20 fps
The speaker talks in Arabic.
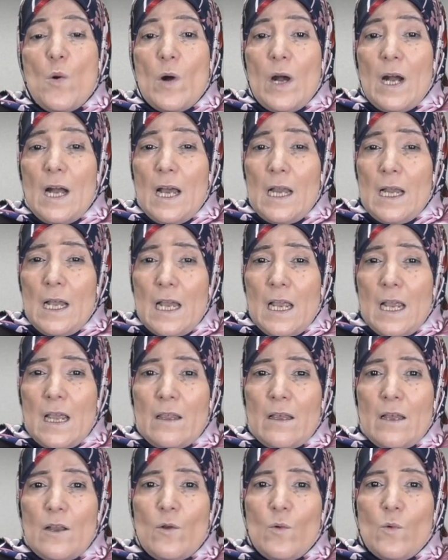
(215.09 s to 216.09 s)
وقال
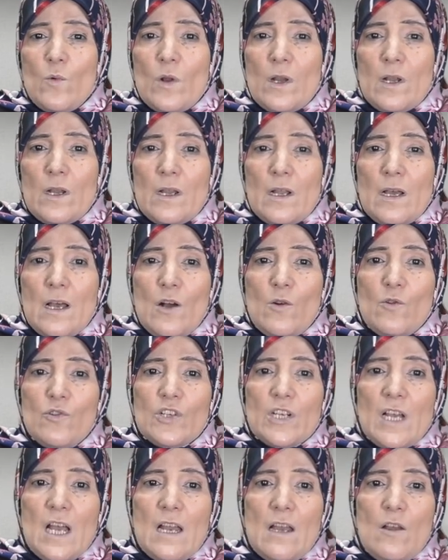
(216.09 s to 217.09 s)
أيضا والله
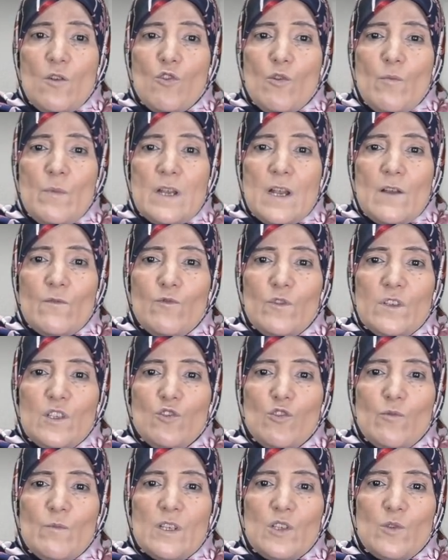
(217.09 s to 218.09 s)
جعل لكم من
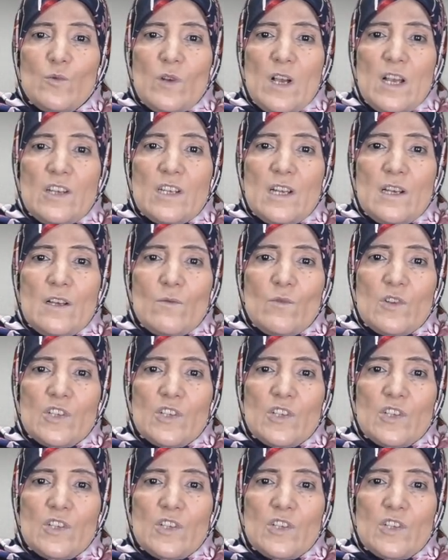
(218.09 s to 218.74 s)
أنفسكم أزواجا